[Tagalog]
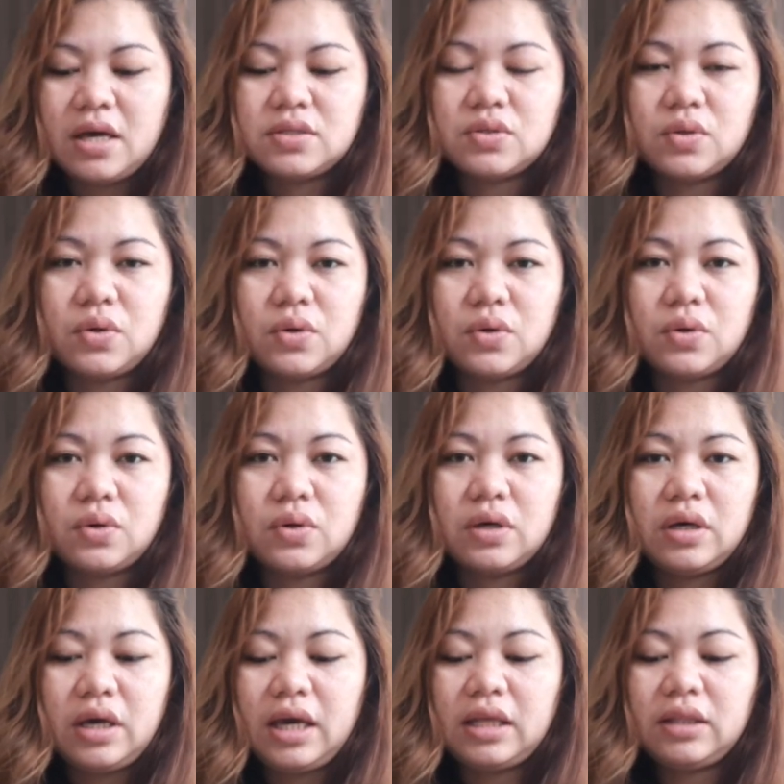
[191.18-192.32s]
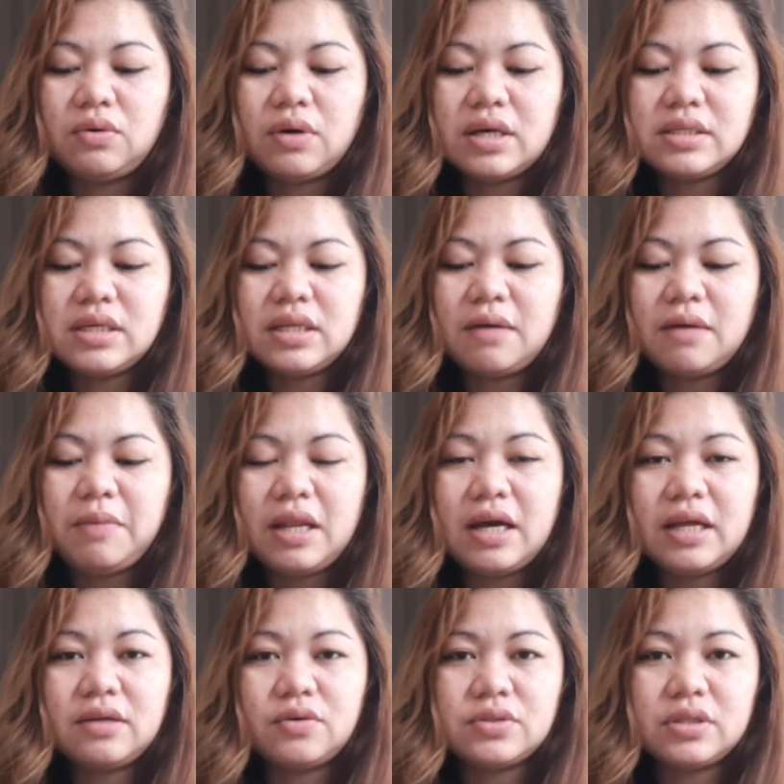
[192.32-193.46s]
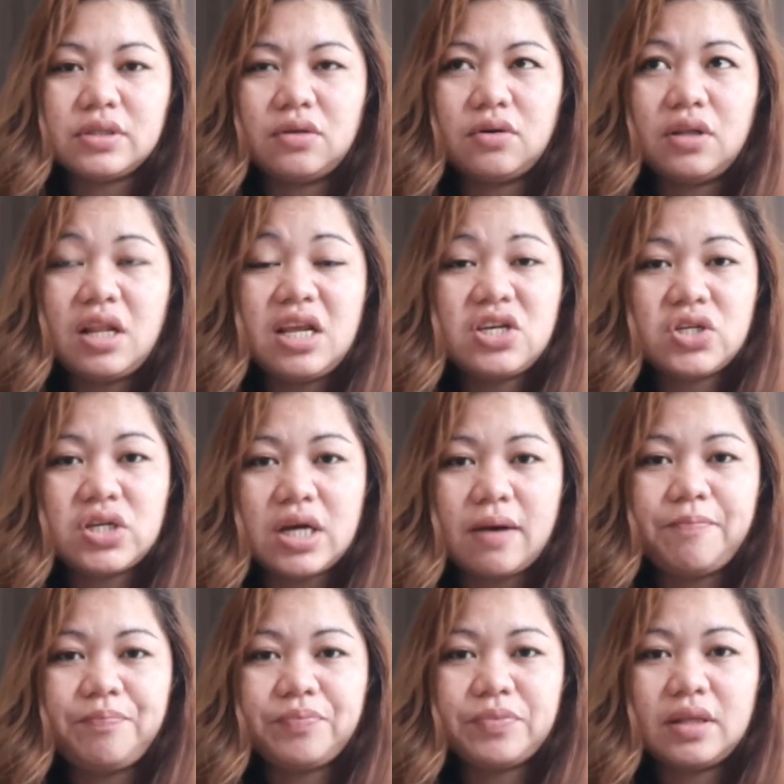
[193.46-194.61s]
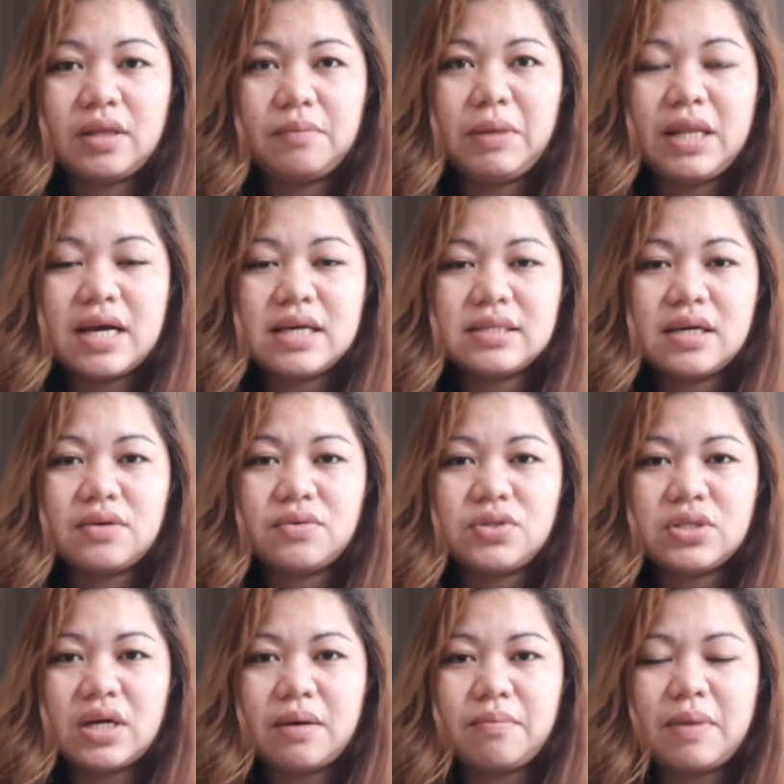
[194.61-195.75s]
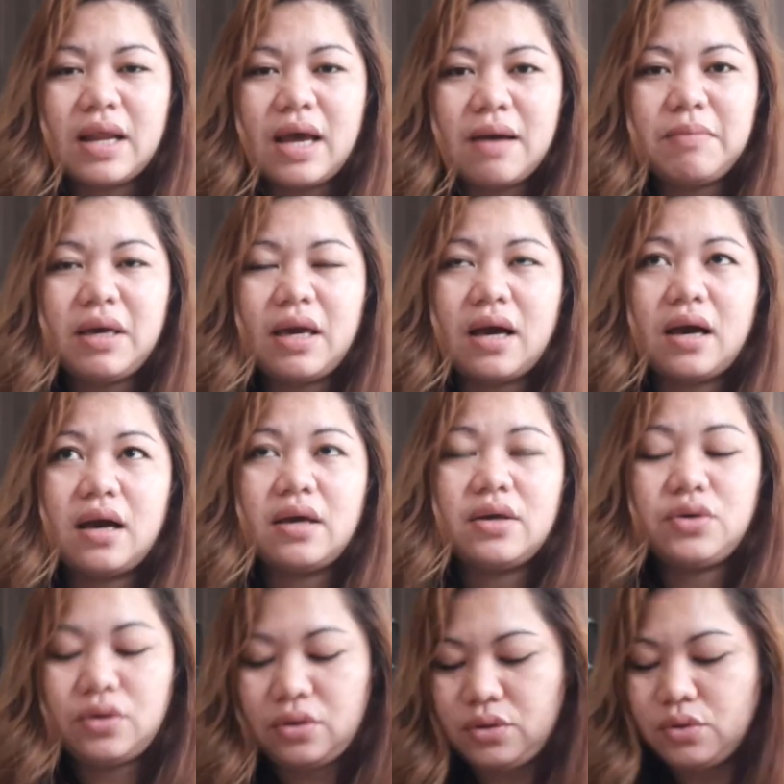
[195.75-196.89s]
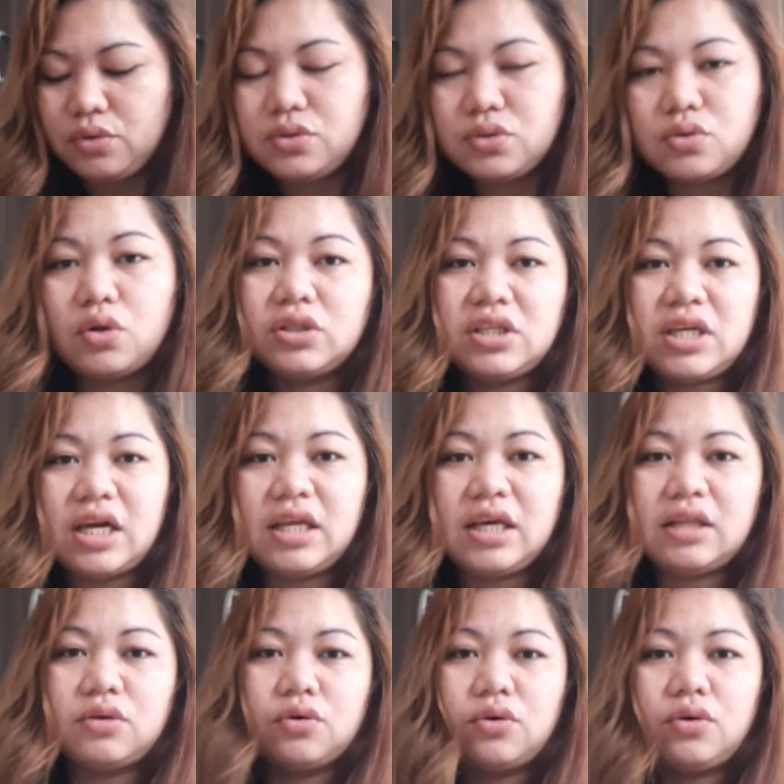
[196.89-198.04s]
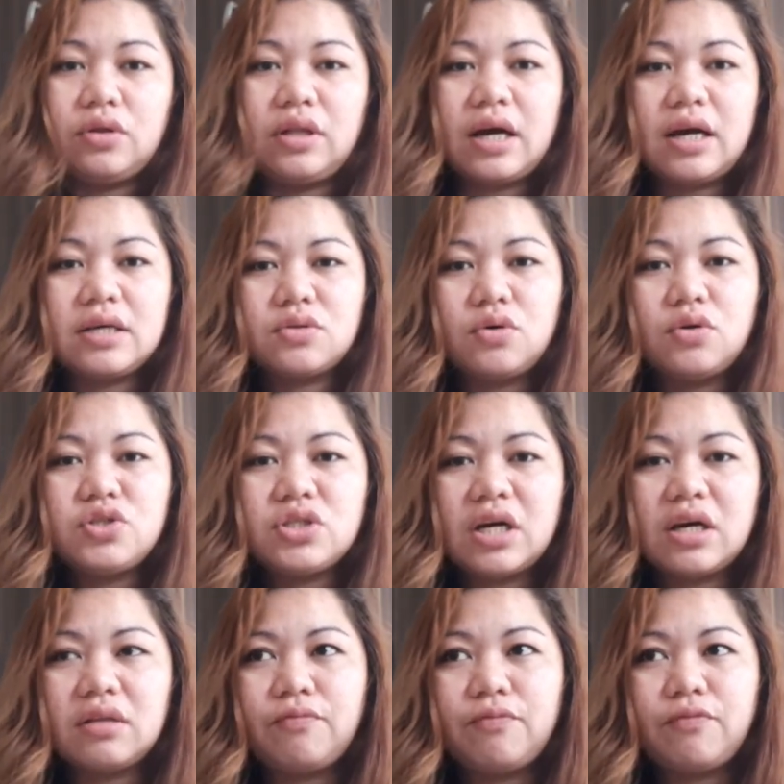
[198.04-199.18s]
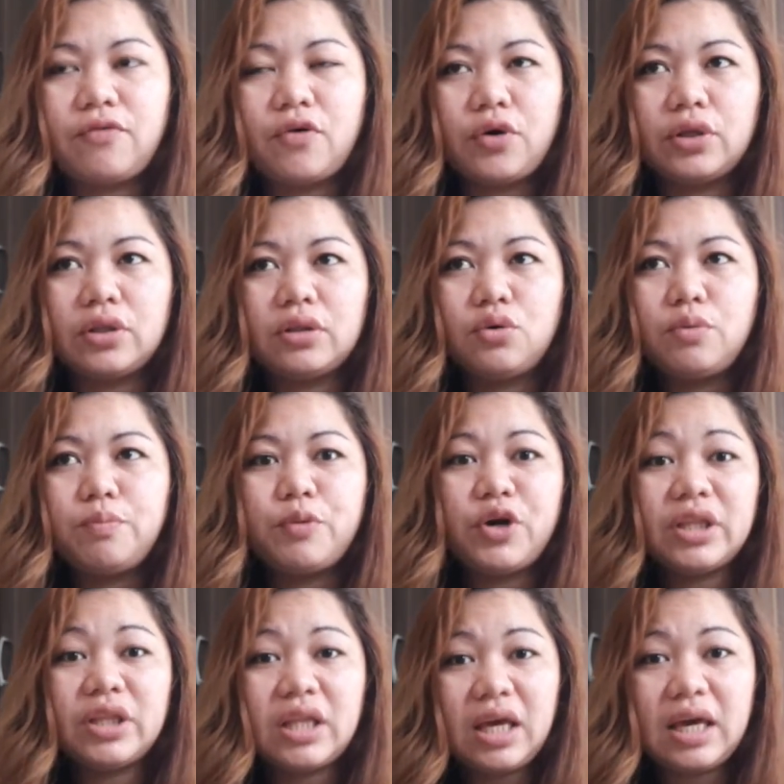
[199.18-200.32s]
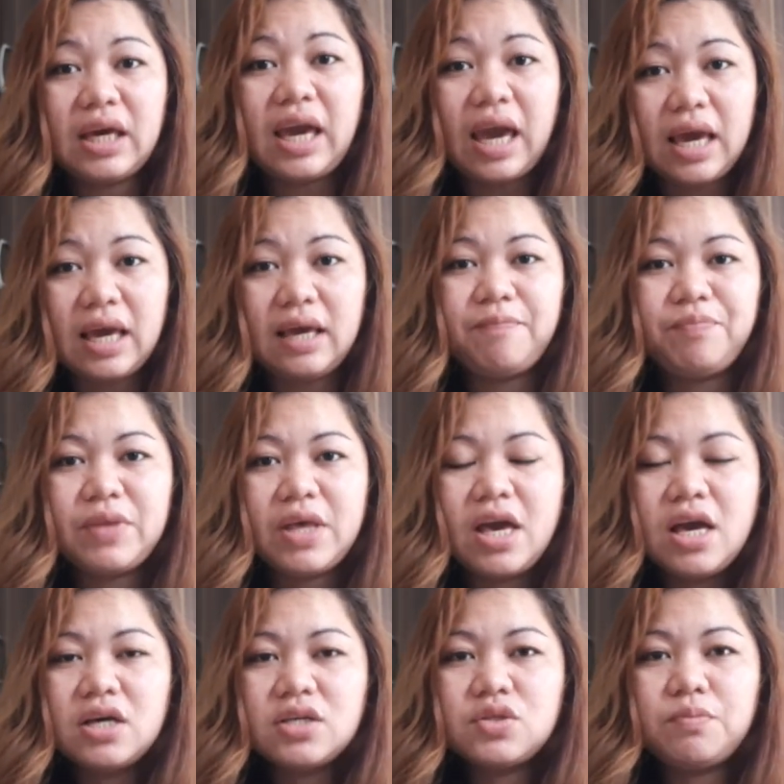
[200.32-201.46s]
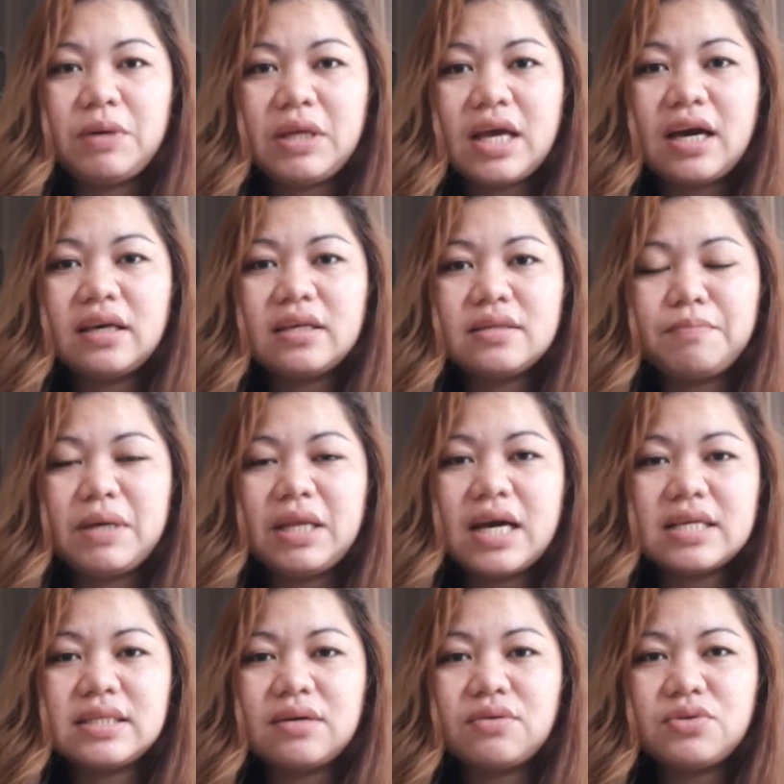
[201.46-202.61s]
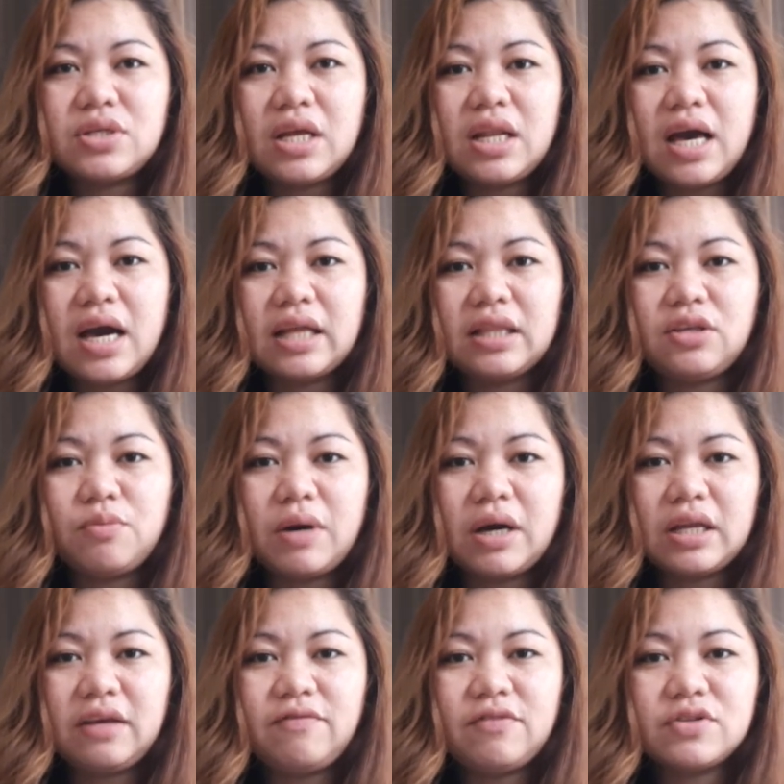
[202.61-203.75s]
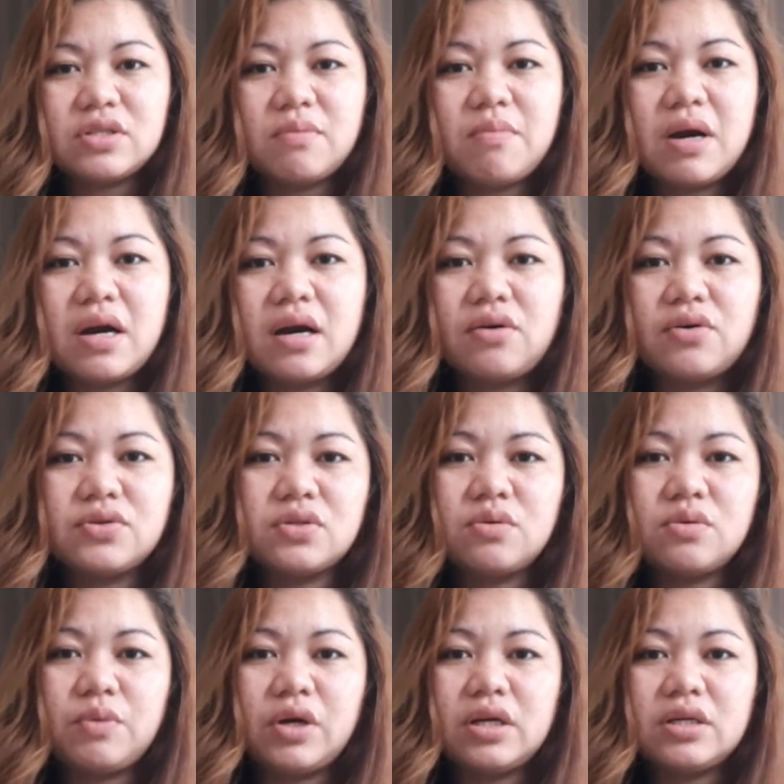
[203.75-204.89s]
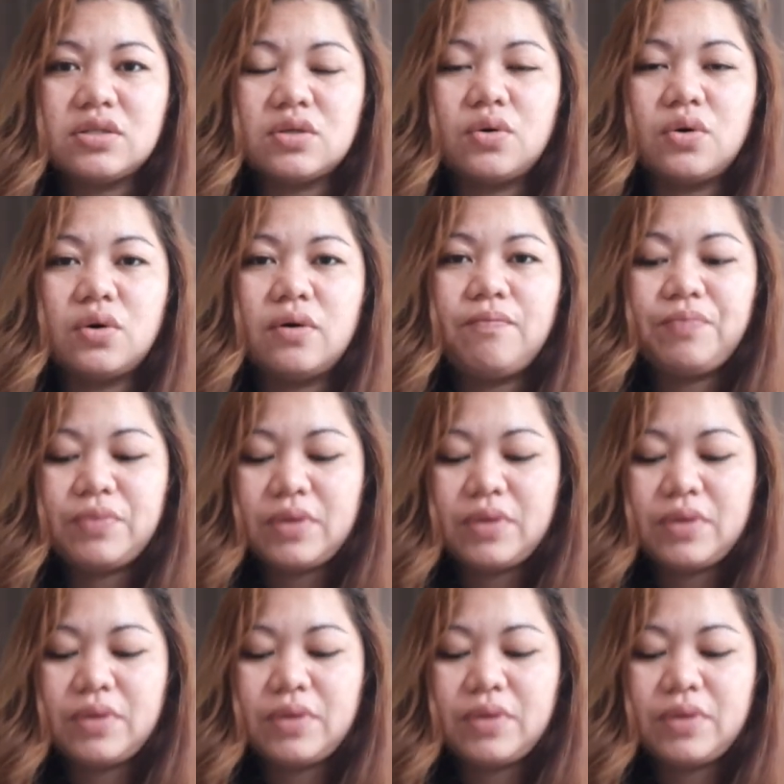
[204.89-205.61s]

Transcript: So, ito kasing nabilan ko, si Dodley Shop, binasa ko siya, marami ah, yung sold niya dito, naka-sold siya for 2.3k. So, binasa, binasa ko siya lahat, yung mga reviews ng mga customer. So,